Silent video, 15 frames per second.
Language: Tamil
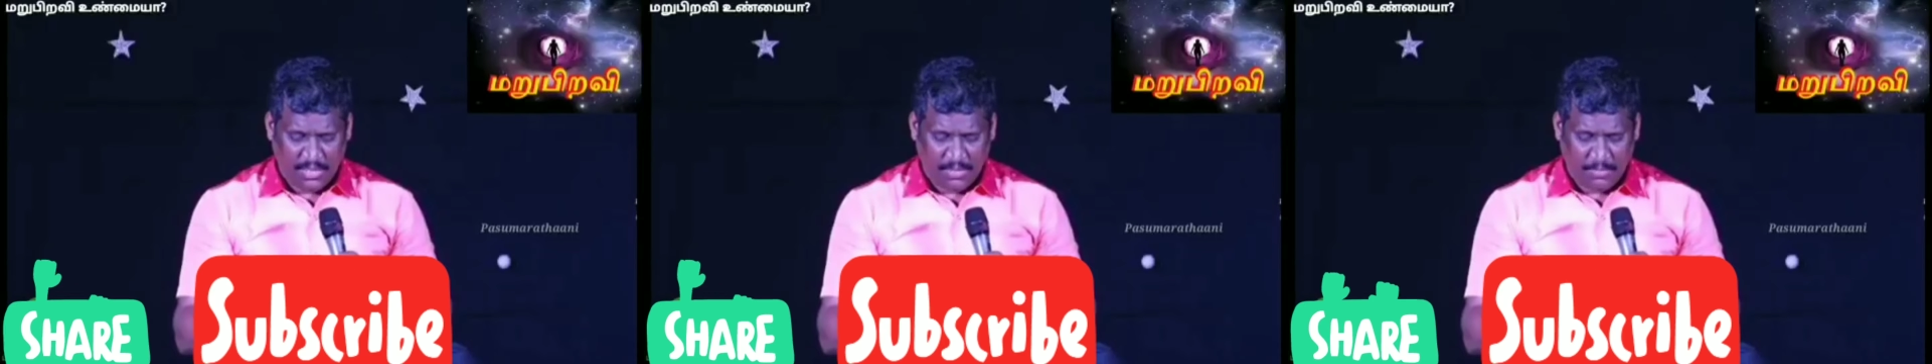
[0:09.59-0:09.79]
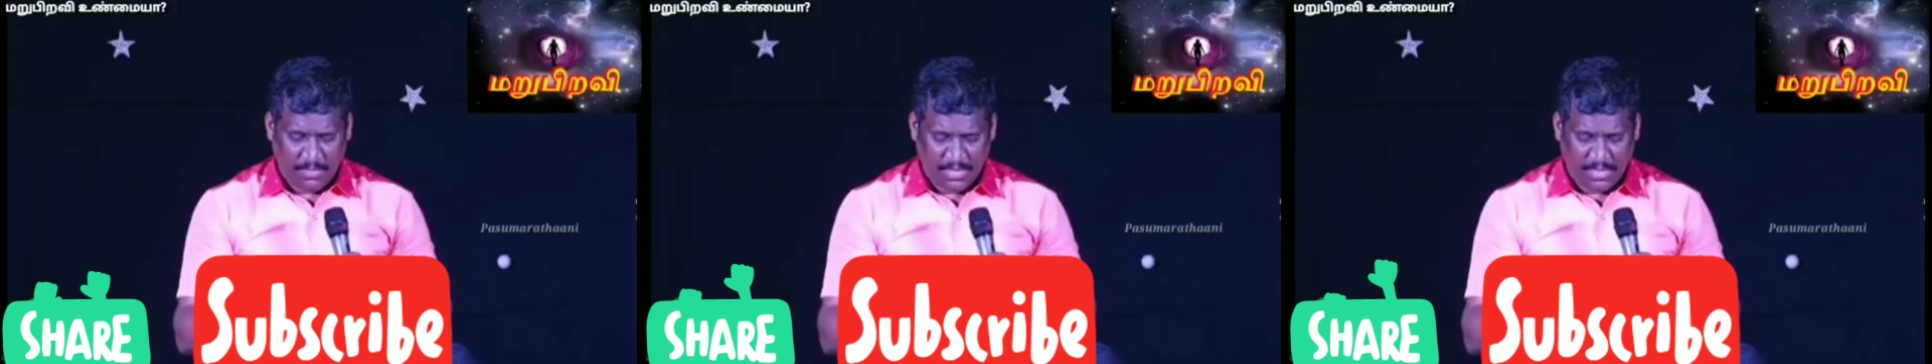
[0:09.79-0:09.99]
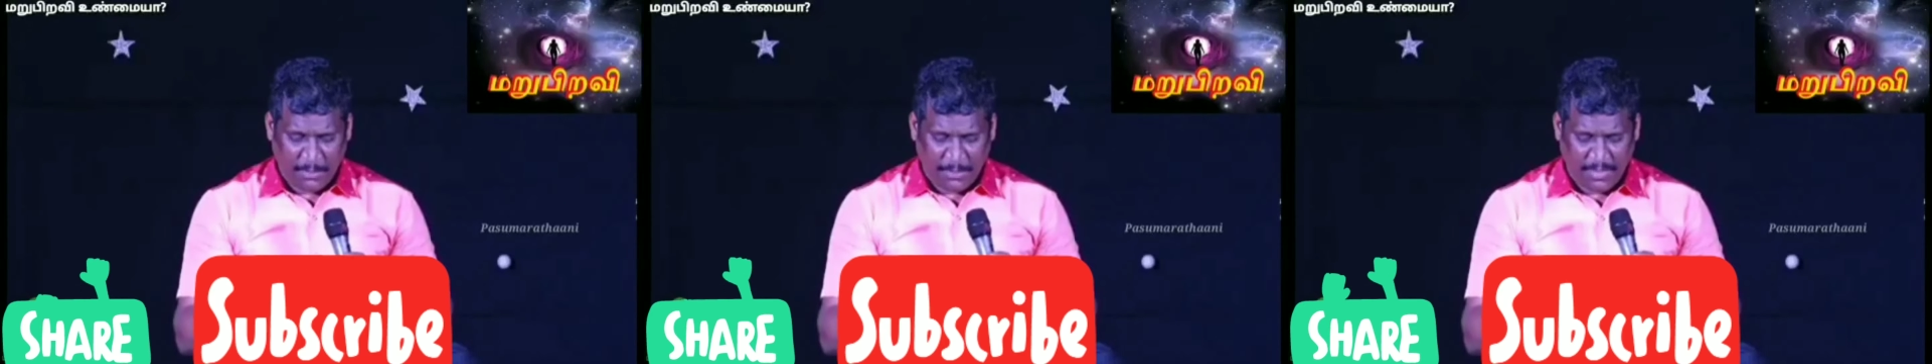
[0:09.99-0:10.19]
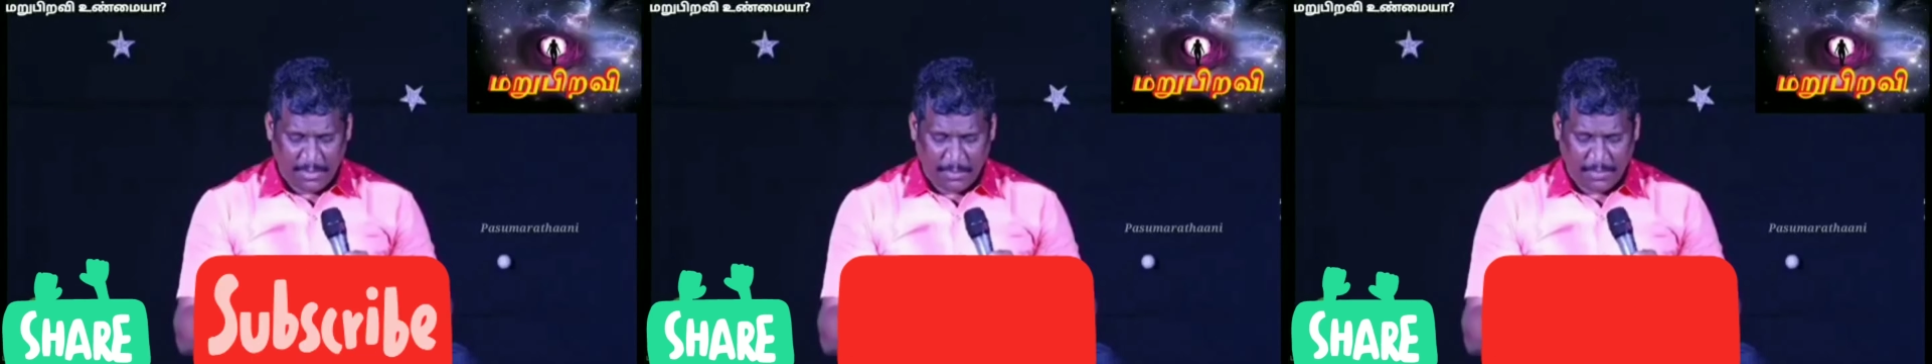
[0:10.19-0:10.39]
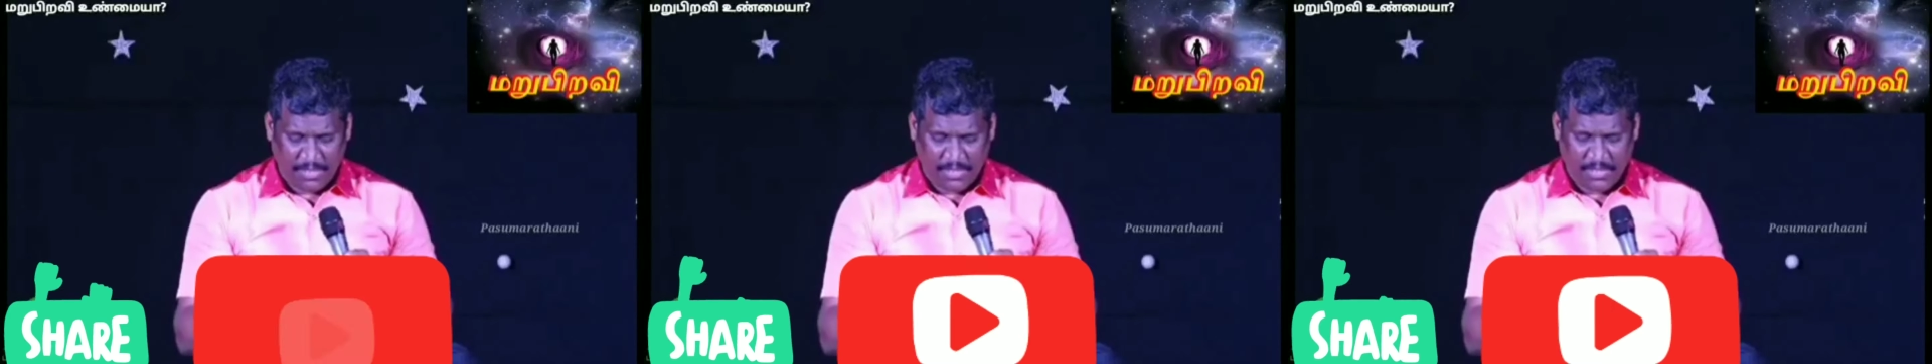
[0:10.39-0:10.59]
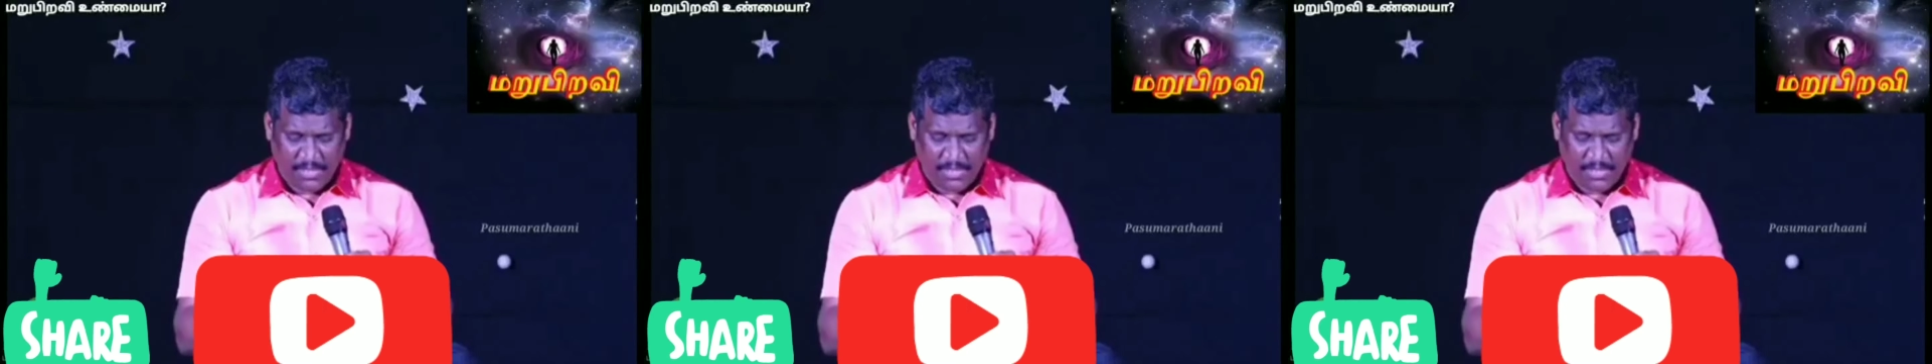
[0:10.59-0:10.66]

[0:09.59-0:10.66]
மறுபிறப்பு